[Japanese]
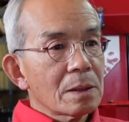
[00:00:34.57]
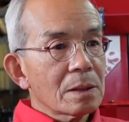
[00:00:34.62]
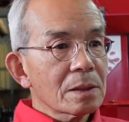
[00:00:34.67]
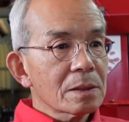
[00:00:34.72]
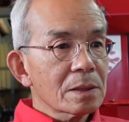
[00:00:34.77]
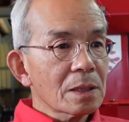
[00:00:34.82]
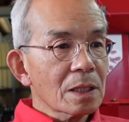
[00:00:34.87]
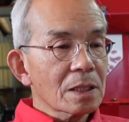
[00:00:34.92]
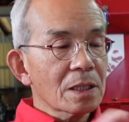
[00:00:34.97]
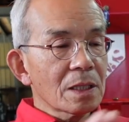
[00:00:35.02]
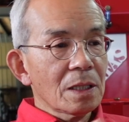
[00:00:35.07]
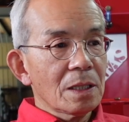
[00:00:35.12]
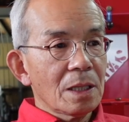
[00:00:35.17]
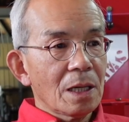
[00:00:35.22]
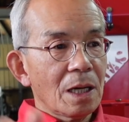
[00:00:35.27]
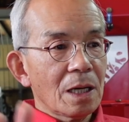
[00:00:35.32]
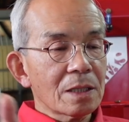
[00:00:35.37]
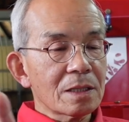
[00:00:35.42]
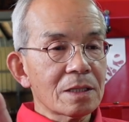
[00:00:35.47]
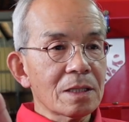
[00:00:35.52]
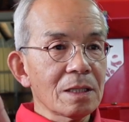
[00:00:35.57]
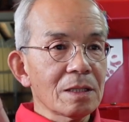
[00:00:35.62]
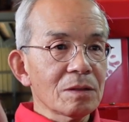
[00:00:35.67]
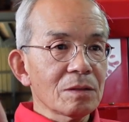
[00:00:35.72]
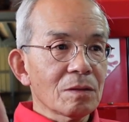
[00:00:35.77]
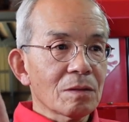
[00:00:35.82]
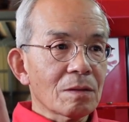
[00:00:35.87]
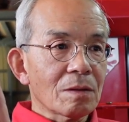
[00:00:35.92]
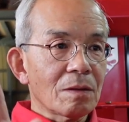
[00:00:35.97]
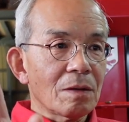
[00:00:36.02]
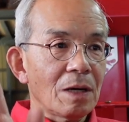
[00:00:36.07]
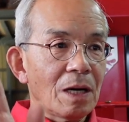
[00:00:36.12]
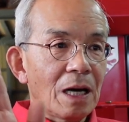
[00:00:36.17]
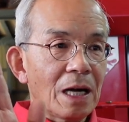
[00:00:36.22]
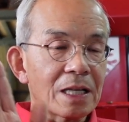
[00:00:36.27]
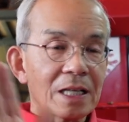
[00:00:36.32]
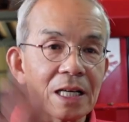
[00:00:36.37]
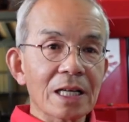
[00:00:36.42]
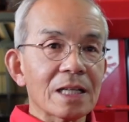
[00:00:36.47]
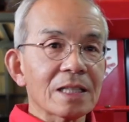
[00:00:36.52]
さっきアクセルの
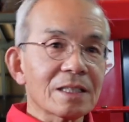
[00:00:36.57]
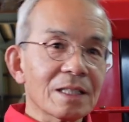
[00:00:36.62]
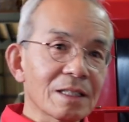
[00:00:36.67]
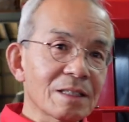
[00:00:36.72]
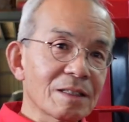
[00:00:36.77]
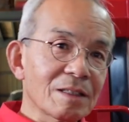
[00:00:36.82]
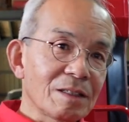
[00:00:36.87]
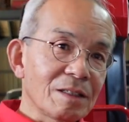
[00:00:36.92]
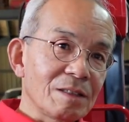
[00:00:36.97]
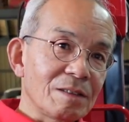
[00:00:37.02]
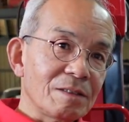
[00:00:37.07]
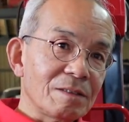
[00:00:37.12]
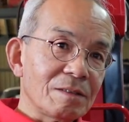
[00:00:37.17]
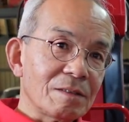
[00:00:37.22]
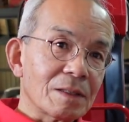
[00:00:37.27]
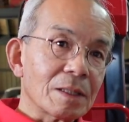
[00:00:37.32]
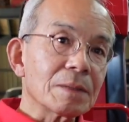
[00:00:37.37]
開け方っていう